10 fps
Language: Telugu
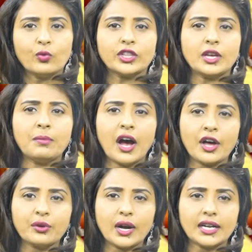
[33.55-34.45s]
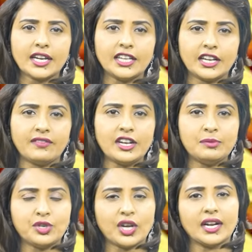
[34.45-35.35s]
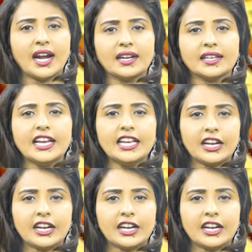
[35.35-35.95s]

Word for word: ఉదయం ఆరు గంటల ఇరవై నిమిషాల నాటికి